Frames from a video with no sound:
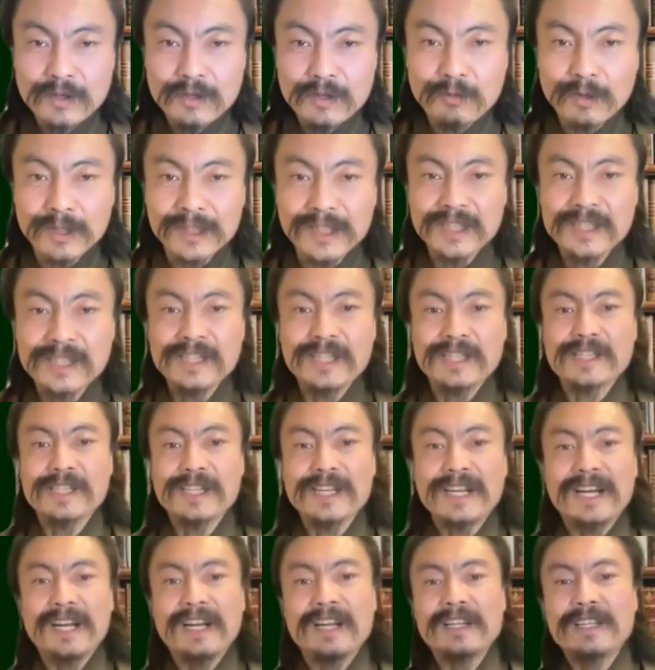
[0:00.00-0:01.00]
私たち
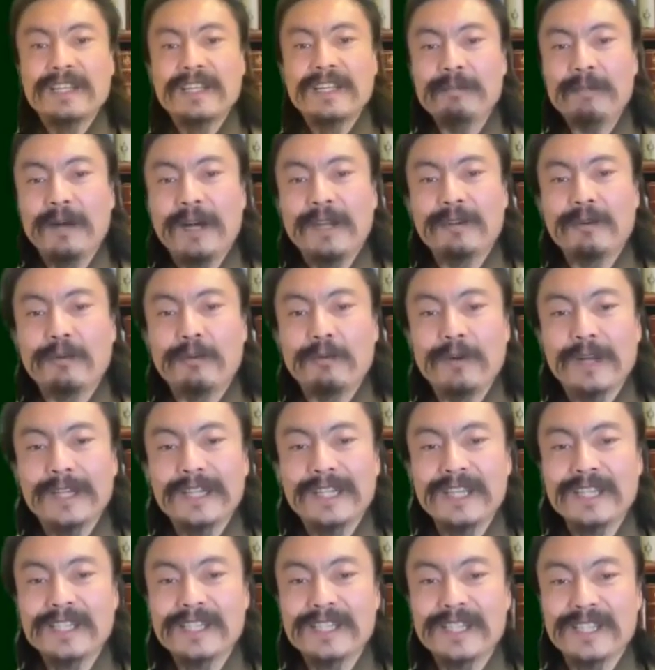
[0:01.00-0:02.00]
が今の
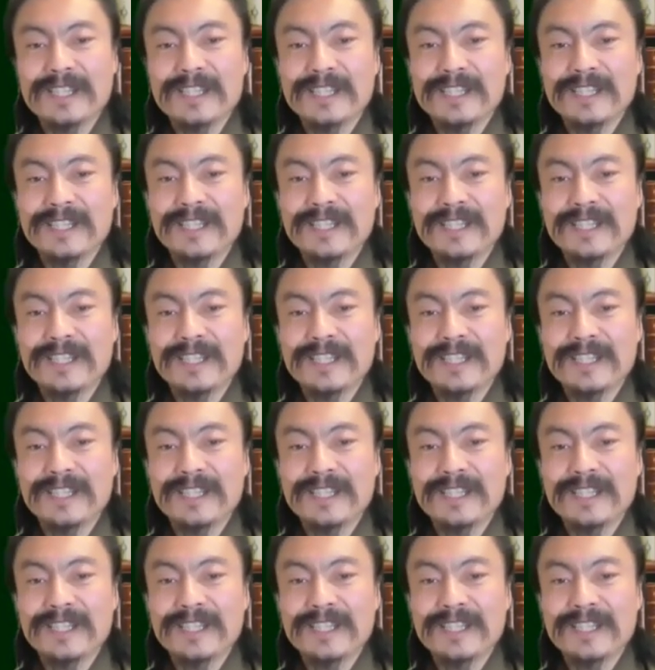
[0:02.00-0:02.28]
私たち